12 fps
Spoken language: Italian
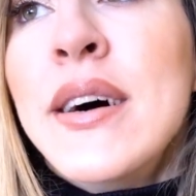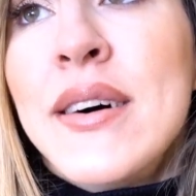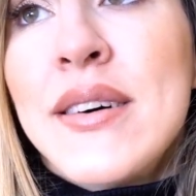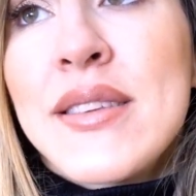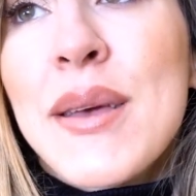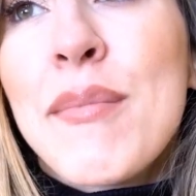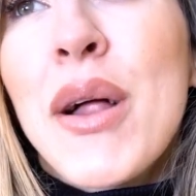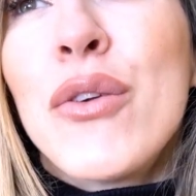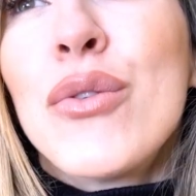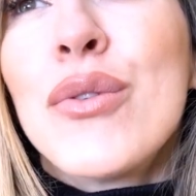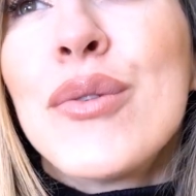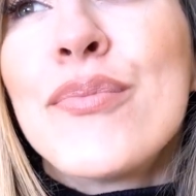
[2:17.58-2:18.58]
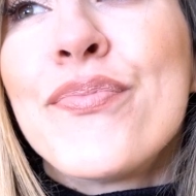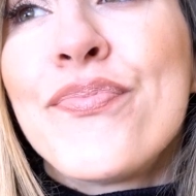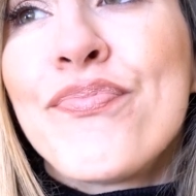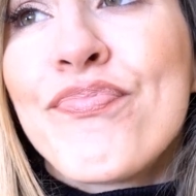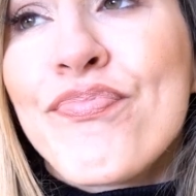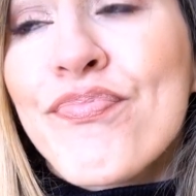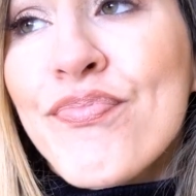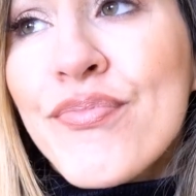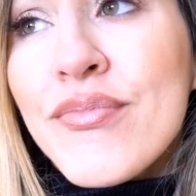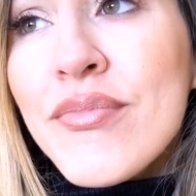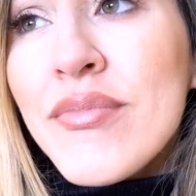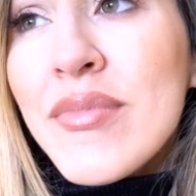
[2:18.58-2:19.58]
eh, sembrano mm,
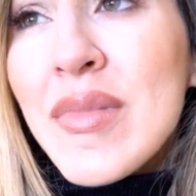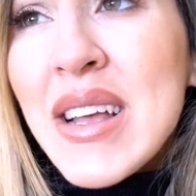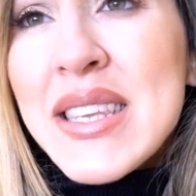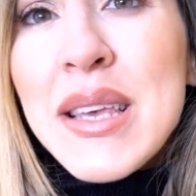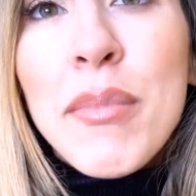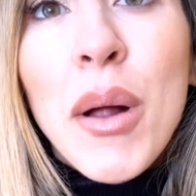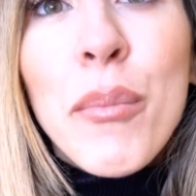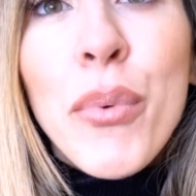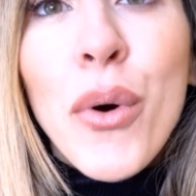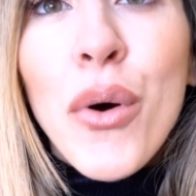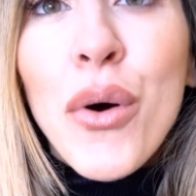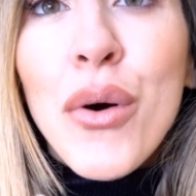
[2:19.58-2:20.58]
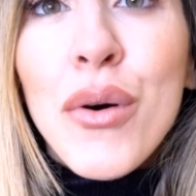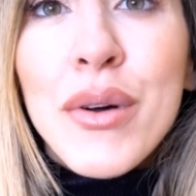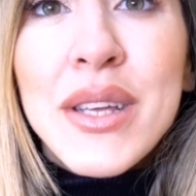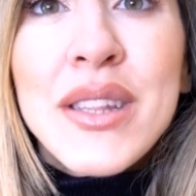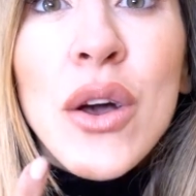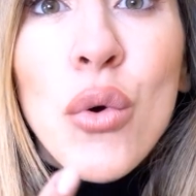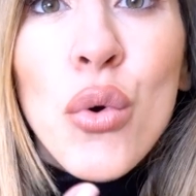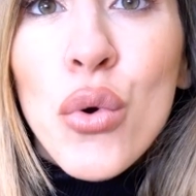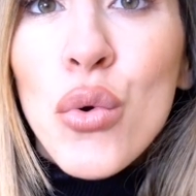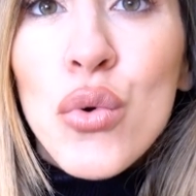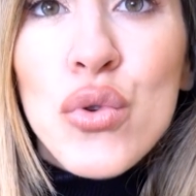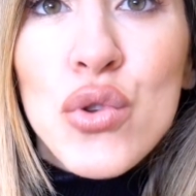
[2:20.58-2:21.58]
sembra un po'
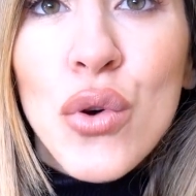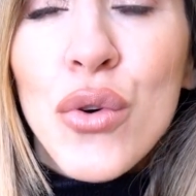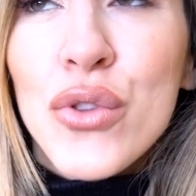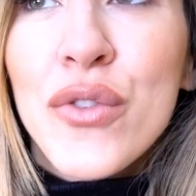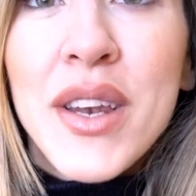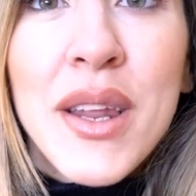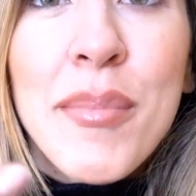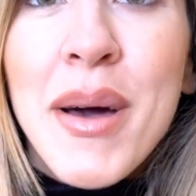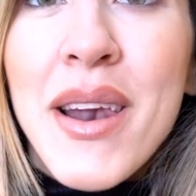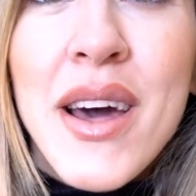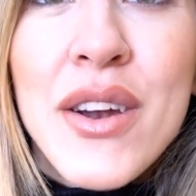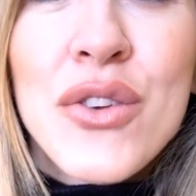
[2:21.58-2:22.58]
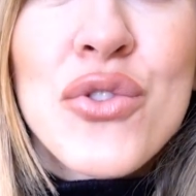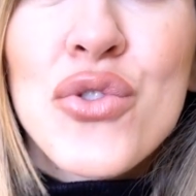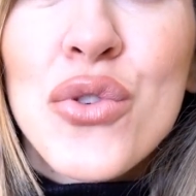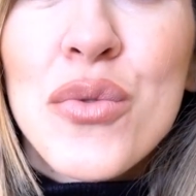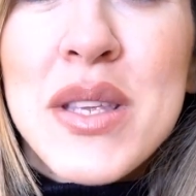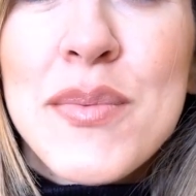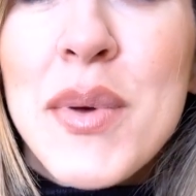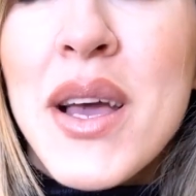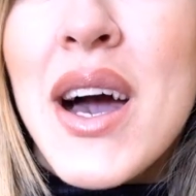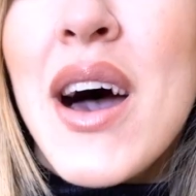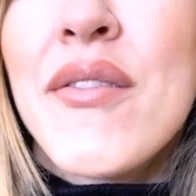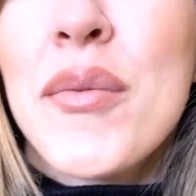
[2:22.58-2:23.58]
indecoroso doverne parlare, non so come
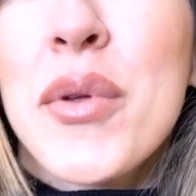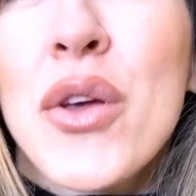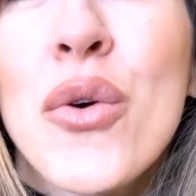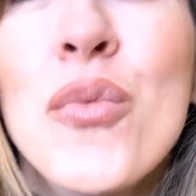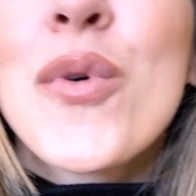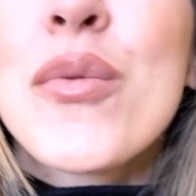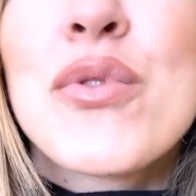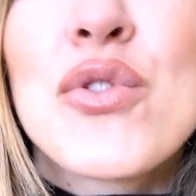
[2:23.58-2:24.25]
spiegarvi, perché comunque